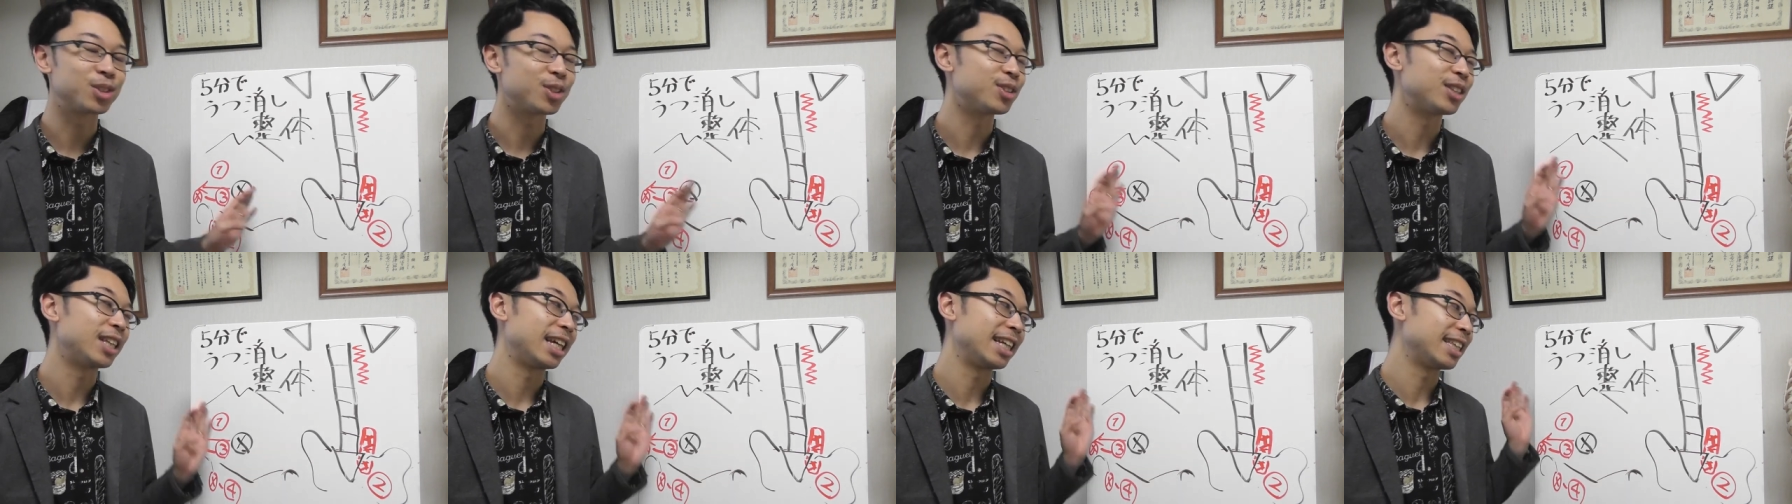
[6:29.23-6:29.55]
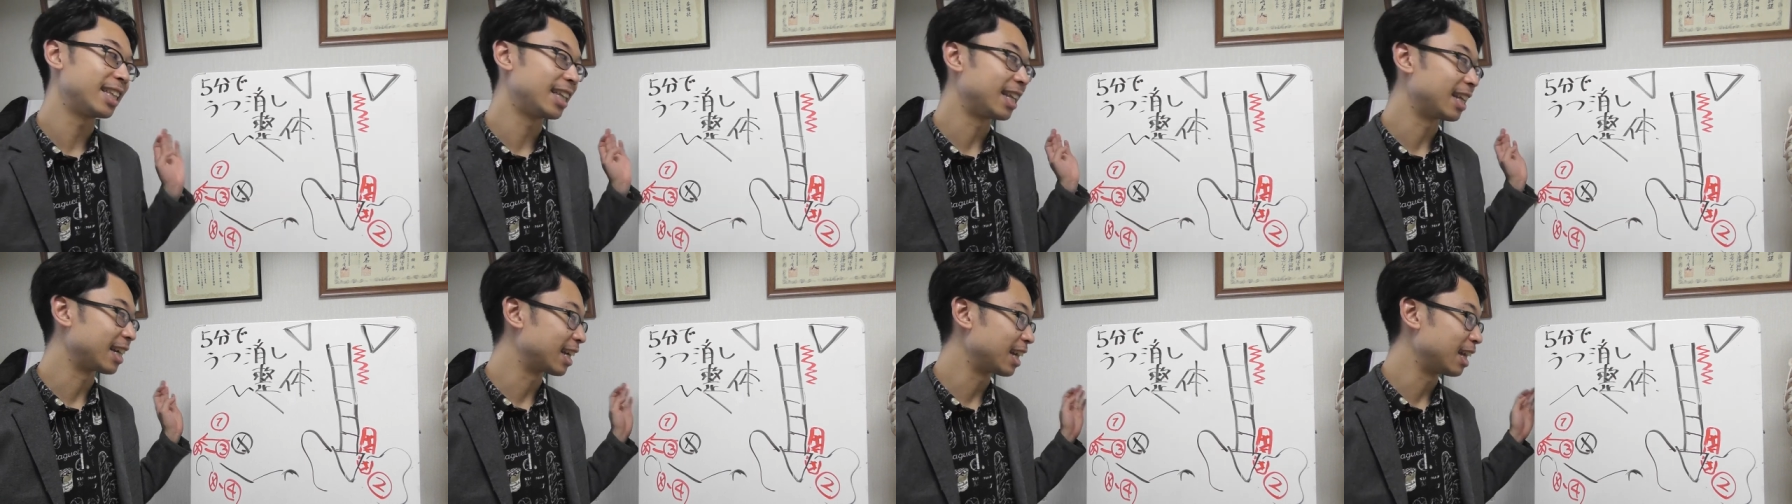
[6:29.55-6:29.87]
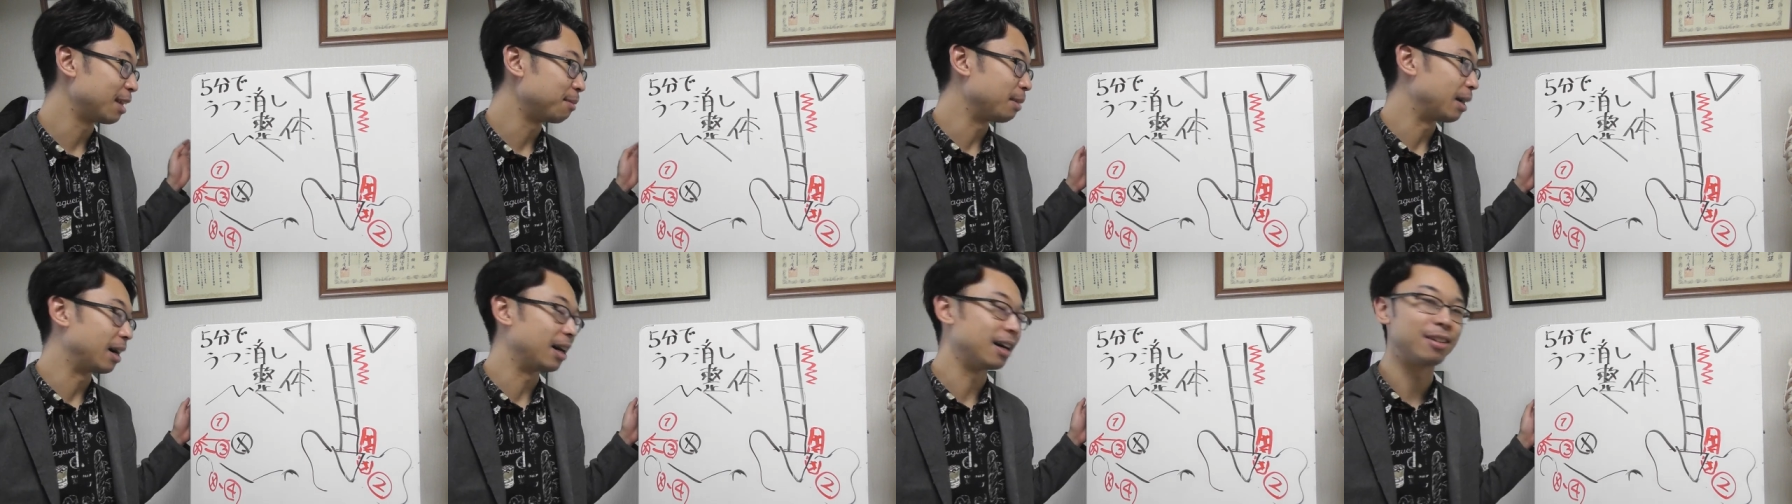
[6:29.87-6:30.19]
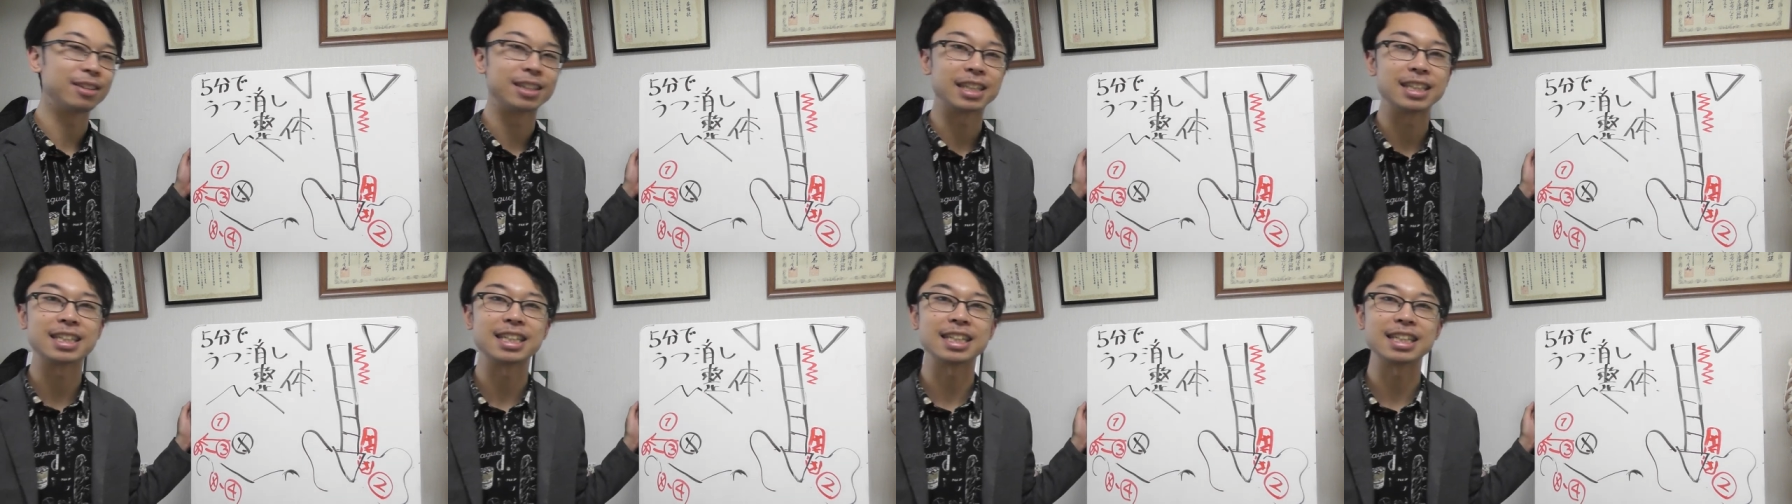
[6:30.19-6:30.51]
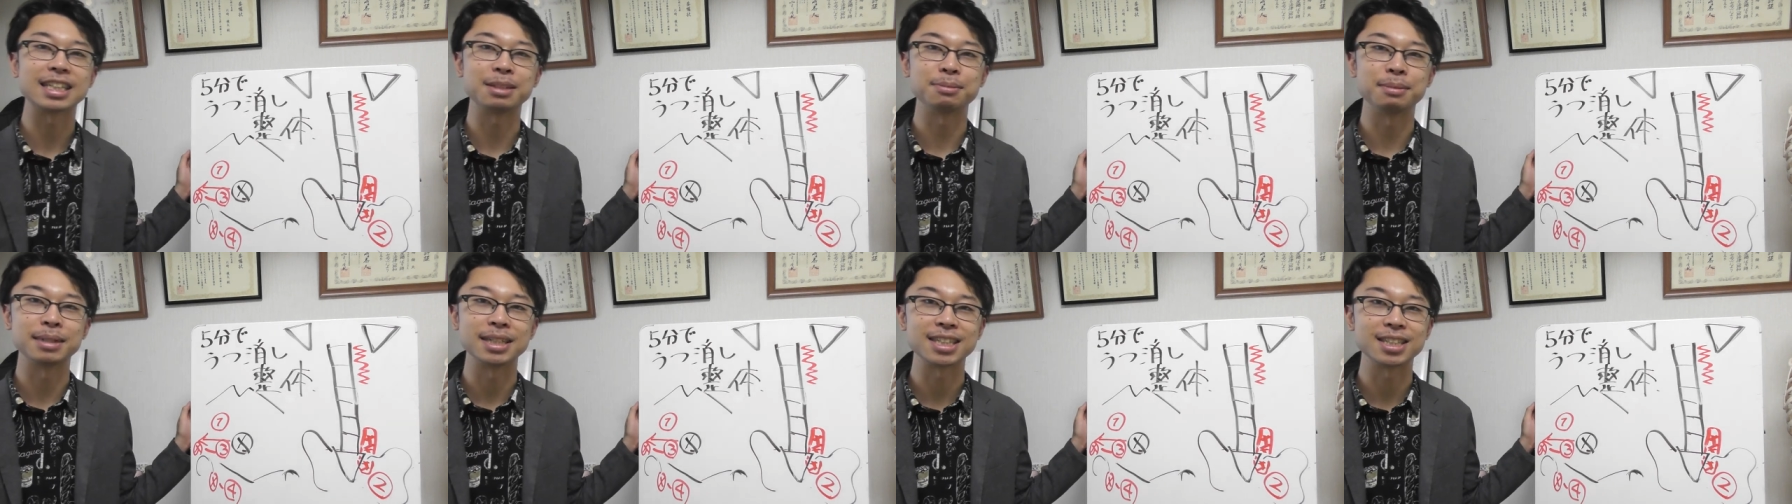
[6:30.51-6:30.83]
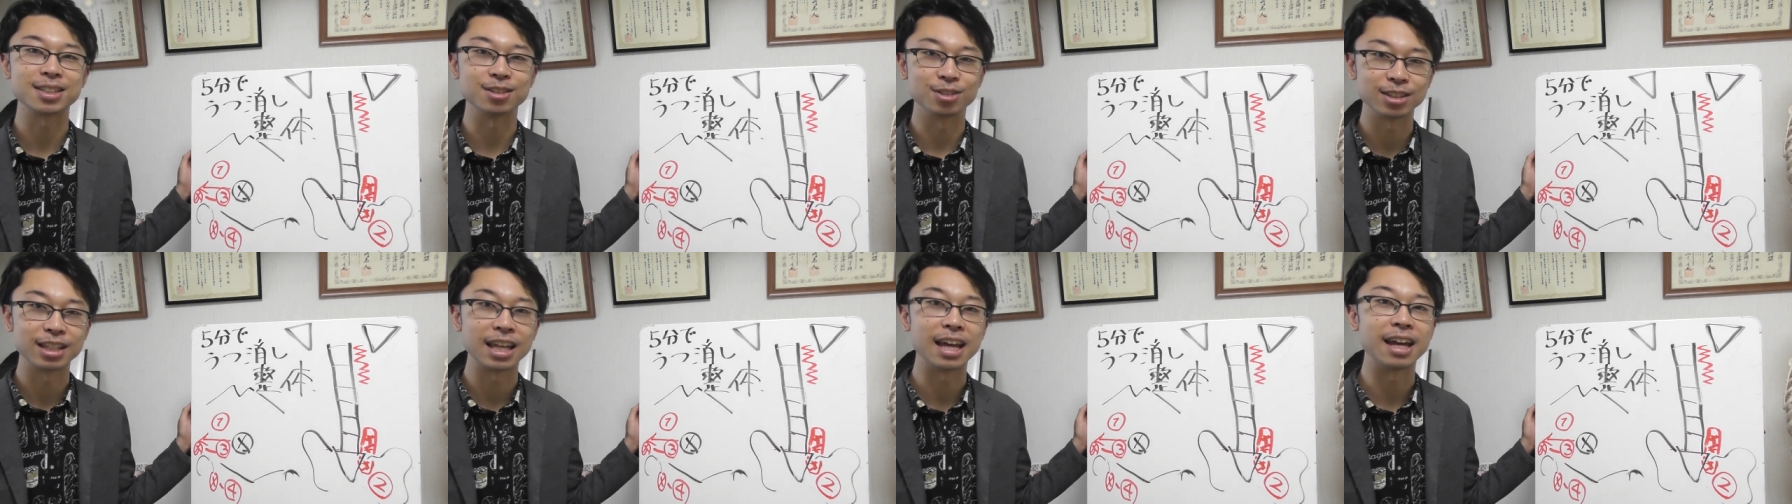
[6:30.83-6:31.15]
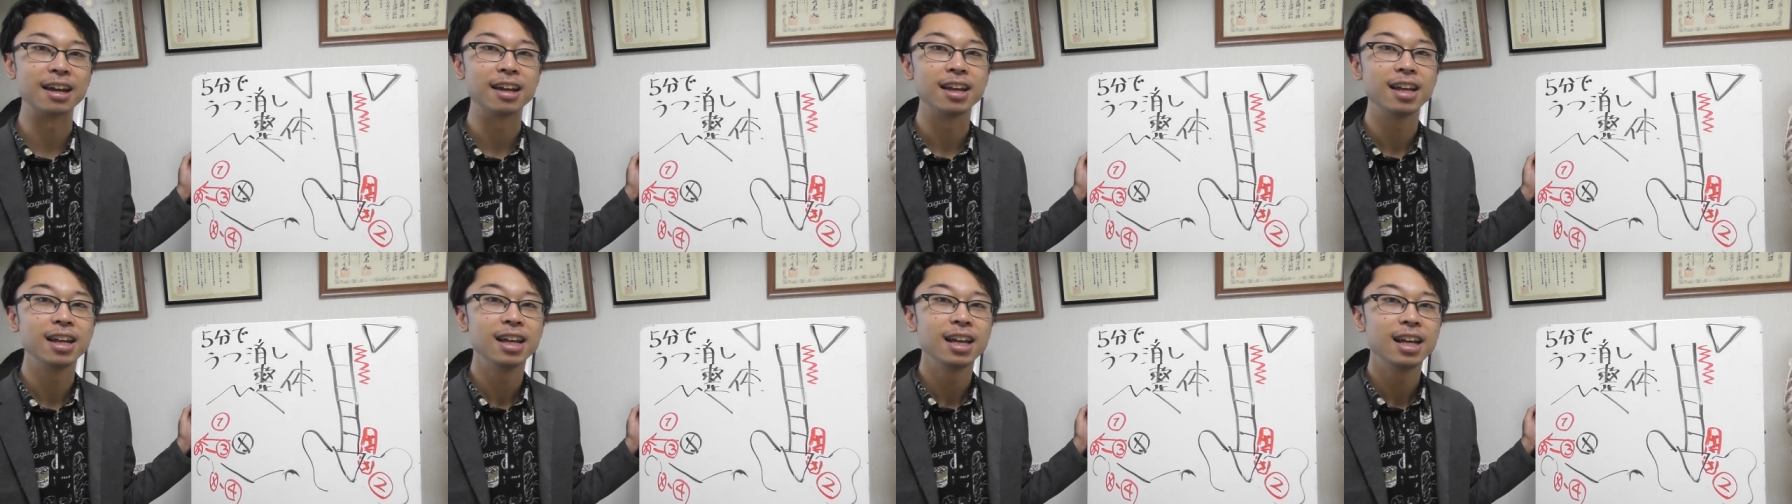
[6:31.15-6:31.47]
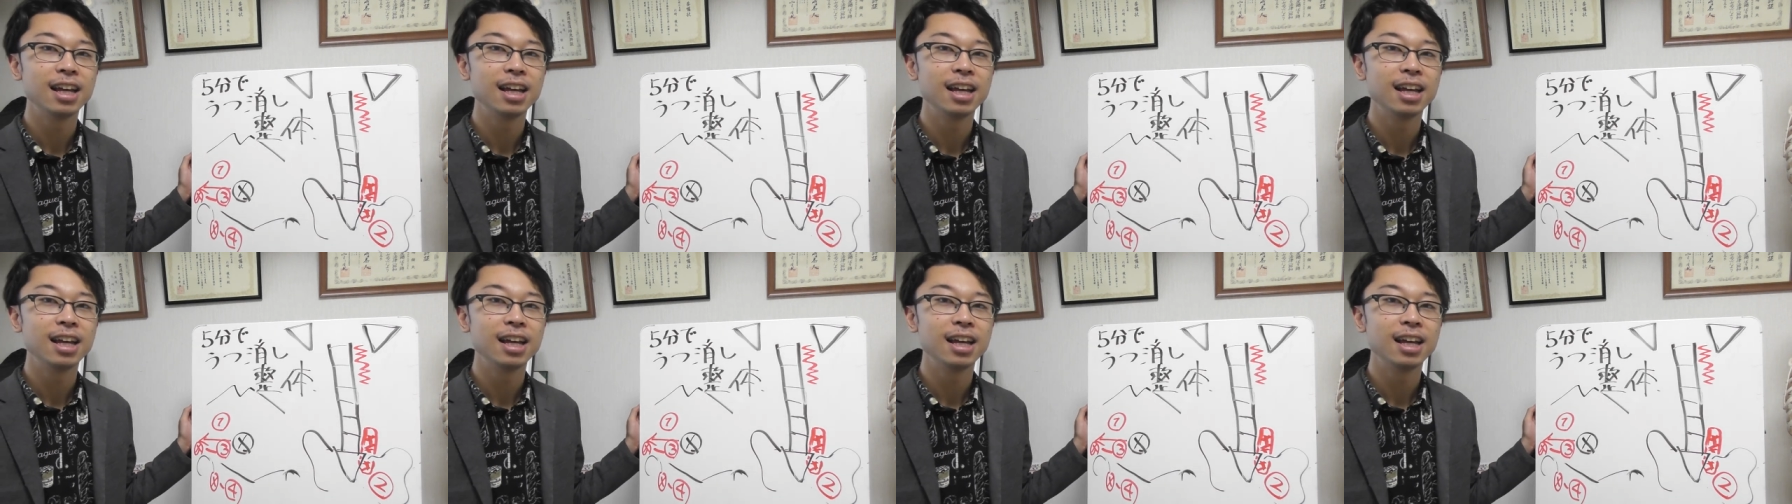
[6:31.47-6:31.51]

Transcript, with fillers: 相談いただければ私がしますので、